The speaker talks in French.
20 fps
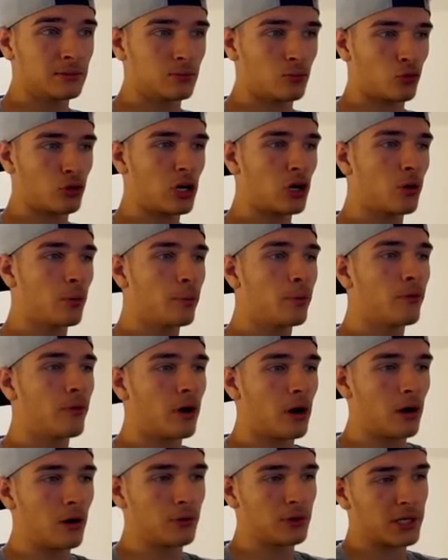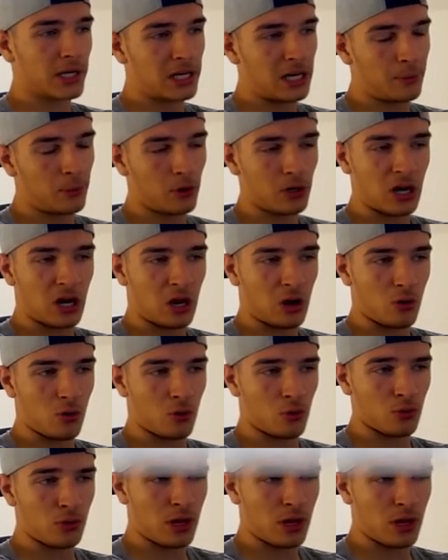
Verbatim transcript: Donc là, comme on peut voir, euh, très clairement, là, on